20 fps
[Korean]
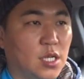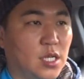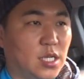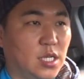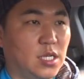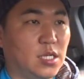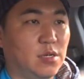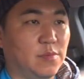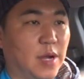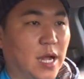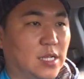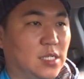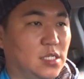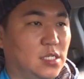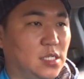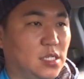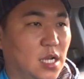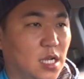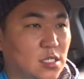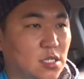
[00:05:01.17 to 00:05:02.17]
일을
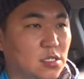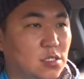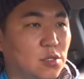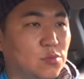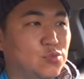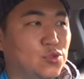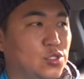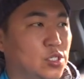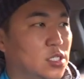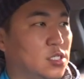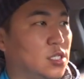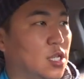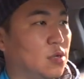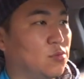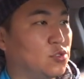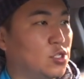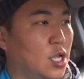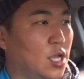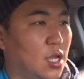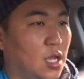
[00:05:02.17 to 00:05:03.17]
많이 하셨던 분이기
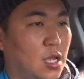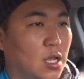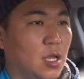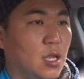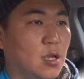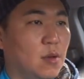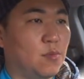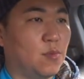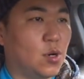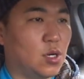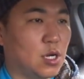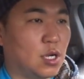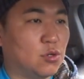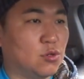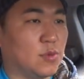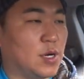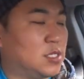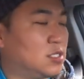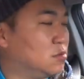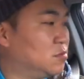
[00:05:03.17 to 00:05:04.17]
때문에 뭐라고
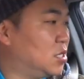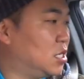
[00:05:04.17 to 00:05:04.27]
말씀을